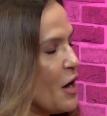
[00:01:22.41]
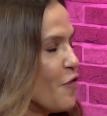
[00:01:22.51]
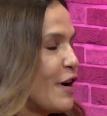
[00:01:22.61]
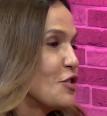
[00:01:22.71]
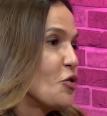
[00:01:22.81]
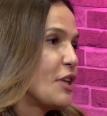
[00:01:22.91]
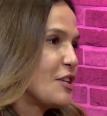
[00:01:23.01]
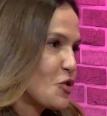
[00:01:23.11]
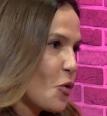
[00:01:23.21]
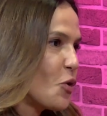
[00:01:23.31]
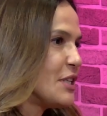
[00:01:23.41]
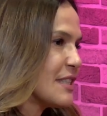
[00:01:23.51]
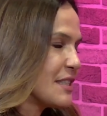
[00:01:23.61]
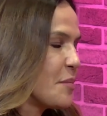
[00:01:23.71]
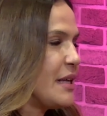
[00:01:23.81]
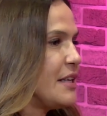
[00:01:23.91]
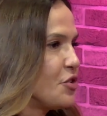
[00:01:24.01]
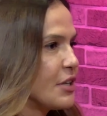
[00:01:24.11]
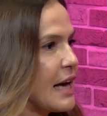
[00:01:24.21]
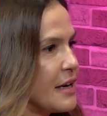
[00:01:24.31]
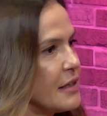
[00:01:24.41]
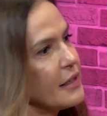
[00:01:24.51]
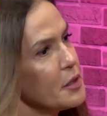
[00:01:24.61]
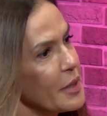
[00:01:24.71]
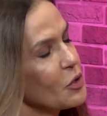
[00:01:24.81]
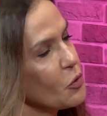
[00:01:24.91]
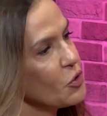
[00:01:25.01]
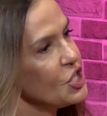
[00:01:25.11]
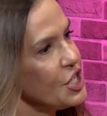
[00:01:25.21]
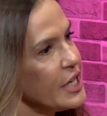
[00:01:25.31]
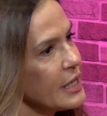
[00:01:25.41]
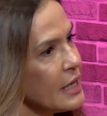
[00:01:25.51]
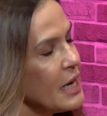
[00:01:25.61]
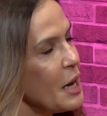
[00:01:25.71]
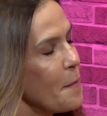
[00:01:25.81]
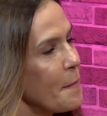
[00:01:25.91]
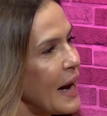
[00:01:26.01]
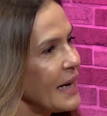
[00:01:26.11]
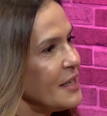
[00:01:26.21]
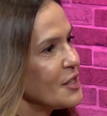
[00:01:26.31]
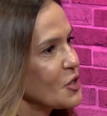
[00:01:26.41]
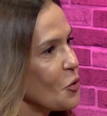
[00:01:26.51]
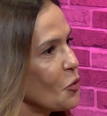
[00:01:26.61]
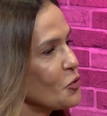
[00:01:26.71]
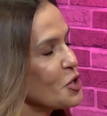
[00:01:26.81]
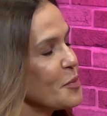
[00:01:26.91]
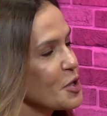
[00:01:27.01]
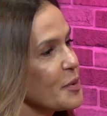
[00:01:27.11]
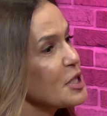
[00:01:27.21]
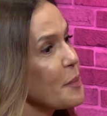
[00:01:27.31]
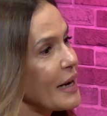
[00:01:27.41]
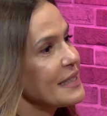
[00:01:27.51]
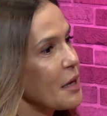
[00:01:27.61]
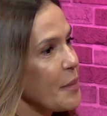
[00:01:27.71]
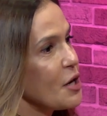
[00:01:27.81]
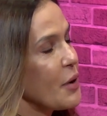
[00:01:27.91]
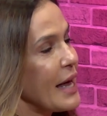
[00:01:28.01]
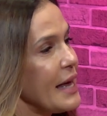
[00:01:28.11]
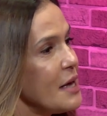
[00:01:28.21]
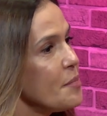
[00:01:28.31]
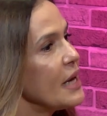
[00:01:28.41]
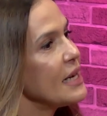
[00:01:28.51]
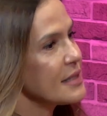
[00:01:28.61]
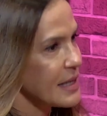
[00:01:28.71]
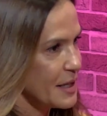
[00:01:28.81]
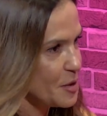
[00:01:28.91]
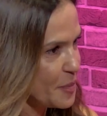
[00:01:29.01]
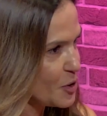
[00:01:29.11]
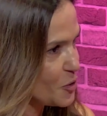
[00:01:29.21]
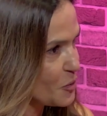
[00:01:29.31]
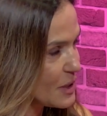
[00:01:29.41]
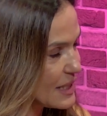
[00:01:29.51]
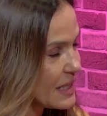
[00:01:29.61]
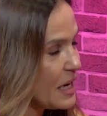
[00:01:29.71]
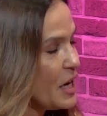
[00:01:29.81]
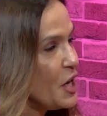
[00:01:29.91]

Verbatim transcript: Faço outras coisas também dentro da área da dermatologia, mas um dos meus principais trabalhos é embelezar as pessoas.